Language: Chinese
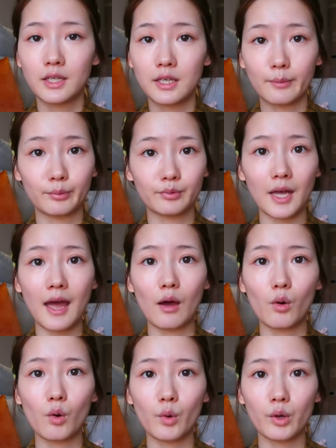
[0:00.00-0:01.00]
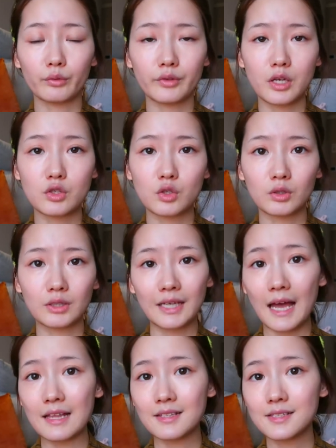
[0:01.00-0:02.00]
也不太会有那种
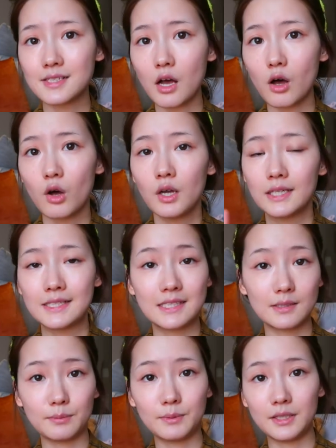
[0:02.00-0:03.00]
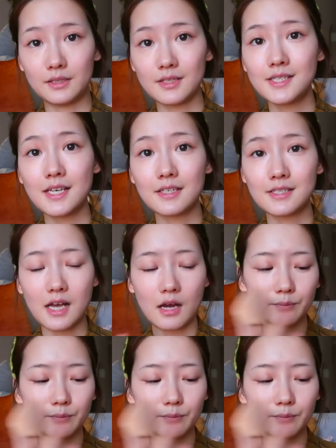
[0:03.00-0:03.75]
干燥起皮的现象。